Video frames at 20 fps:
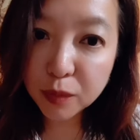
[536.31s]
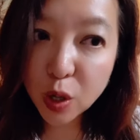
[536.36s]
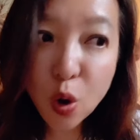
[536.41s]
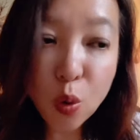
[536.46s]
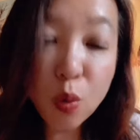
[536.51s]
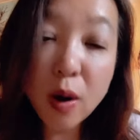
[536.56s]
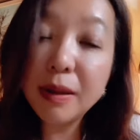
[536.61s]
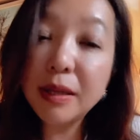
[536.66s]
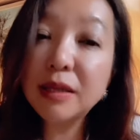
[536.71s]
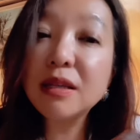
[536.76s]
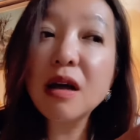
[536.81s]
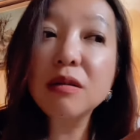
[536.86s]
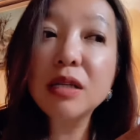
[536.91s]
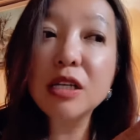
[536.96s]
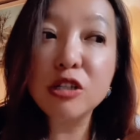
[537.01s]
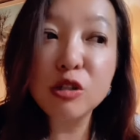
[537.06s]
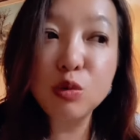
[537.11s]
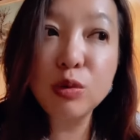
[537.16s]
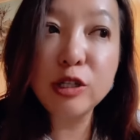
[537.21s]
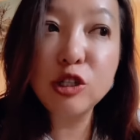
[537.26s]
我们到底
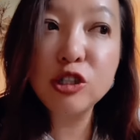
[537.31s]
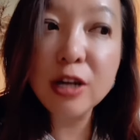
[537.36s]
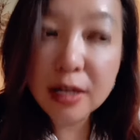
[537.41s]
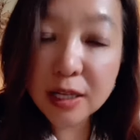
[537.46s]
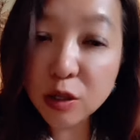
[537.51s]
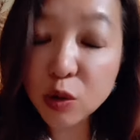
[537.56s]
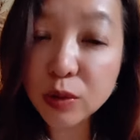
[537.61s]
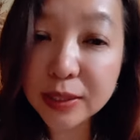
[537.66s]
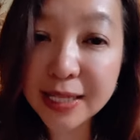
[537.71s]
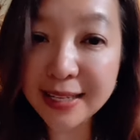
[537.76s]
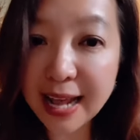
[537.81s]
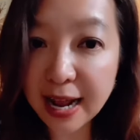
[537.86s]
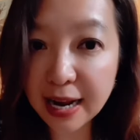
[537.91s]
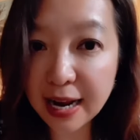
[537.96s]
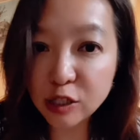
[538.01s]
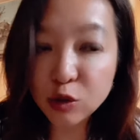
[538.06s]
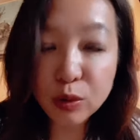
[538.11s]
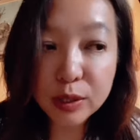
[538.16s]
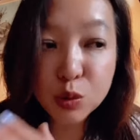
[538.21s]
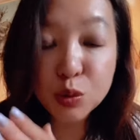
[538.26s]
是对这里的贡献大，还
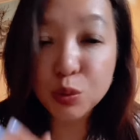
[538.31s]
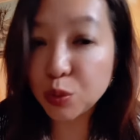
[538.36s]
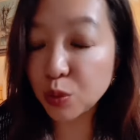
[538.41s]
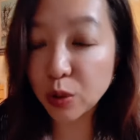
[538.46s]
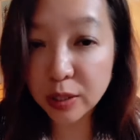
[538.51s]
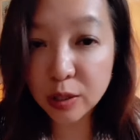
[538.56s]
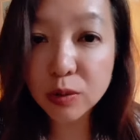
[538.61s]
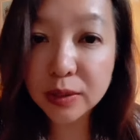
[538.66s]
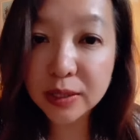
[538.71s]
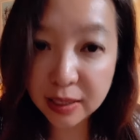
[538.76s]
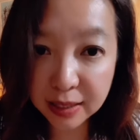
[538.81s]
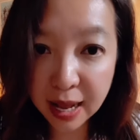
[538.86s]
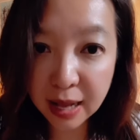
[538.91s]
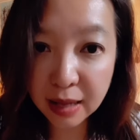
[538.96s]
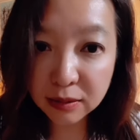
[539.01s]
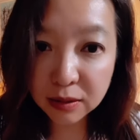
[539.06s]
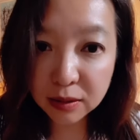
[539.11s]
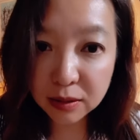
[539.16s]
是对祖国的贡献大？